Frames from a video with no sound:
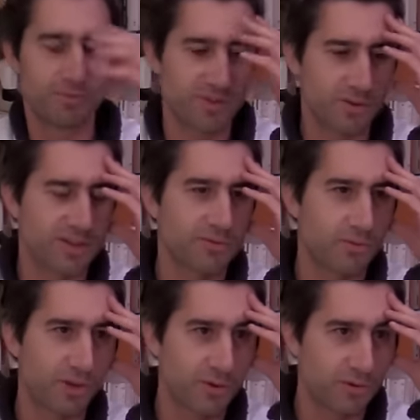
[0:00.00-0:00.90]
putain, qu'est-ce
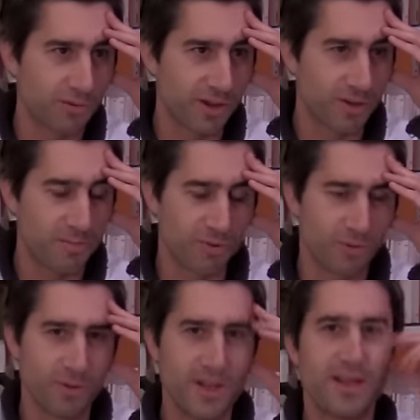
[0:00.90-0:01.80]
qu'on récolterait comme ah,
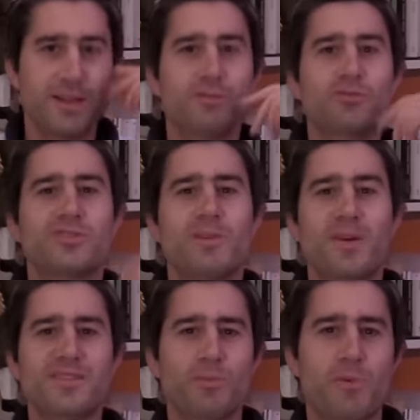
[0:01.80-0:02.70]
pognon Donc je sais
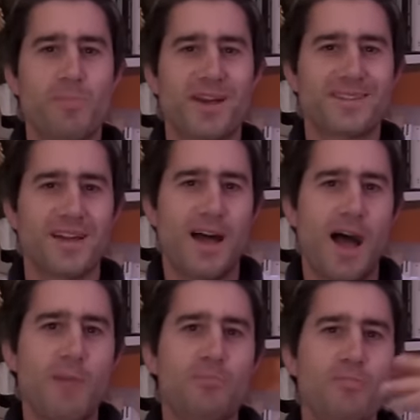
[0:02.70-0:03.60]
pas si on peut pas être
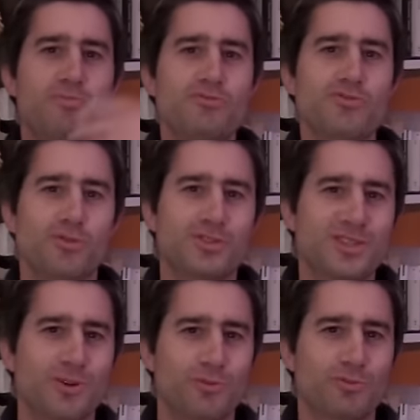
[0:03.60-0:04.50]
un peu plus
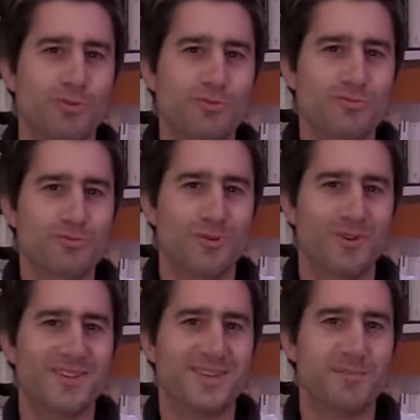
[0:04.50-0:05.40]
gentil entre nous, euh, les